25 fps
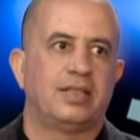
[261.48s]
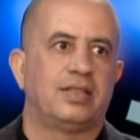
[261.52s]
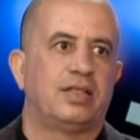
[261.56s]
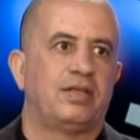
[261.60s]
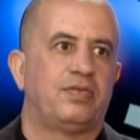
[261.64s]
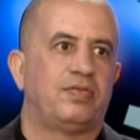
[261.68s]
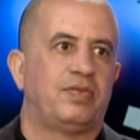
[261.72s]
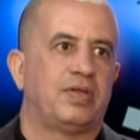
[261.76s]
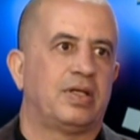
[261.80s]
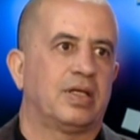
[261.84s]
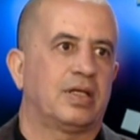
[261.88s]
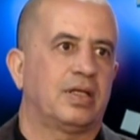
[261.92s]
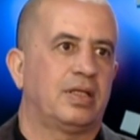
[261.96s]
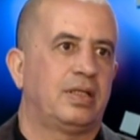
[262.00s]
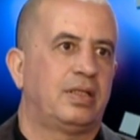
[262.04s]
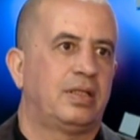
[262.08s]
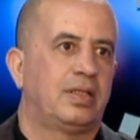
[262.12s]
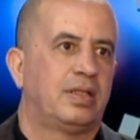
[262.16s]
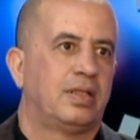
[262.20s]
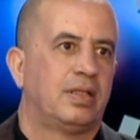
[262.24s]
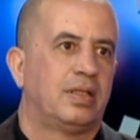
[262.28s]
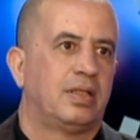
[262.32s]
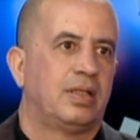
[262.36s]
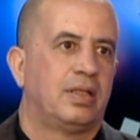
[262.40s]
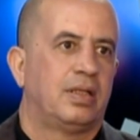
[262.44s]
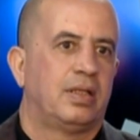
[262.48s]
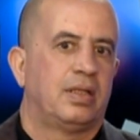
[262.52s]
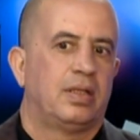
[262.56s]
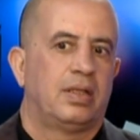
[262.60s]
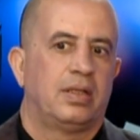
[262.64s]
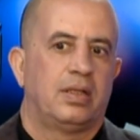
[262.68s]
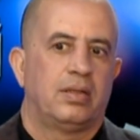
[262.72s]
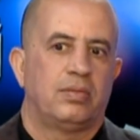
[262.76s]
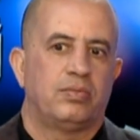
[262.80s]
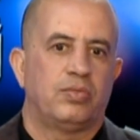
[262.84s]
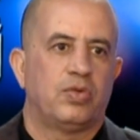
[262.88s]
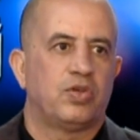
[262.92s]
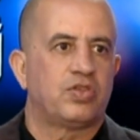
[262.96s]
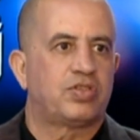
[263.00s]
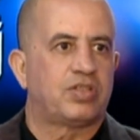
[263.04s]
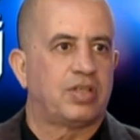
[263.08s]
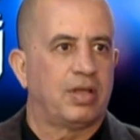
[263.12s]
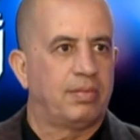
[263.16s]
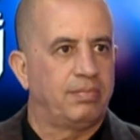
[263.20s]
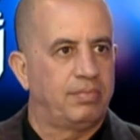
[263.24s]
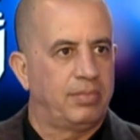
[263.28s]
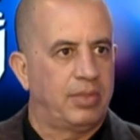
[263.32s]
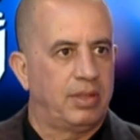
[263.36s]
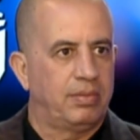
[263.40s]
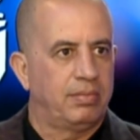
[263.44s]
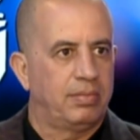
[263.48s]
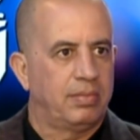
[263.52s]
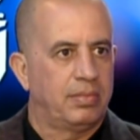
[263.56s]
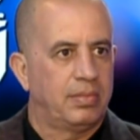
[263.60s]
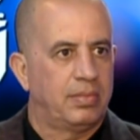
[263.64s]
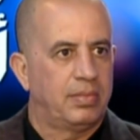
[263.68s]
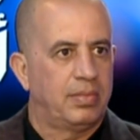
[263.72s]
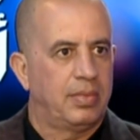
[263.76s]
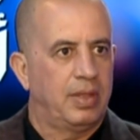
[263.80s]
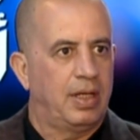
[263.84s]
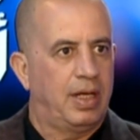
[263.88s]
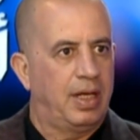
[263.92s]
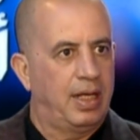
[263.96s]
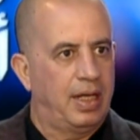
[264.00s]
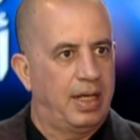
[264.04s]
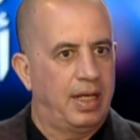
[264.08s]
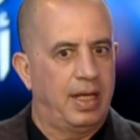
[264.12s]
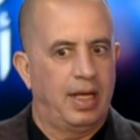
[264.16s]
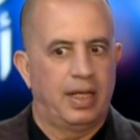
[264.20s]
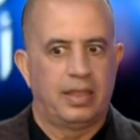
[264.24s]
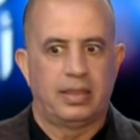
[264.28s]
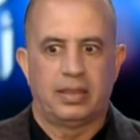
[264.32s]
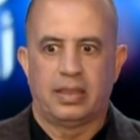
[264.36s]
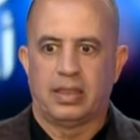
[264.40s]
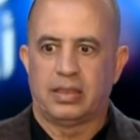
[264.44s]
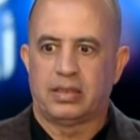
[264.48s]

الافريقي مصمم على ان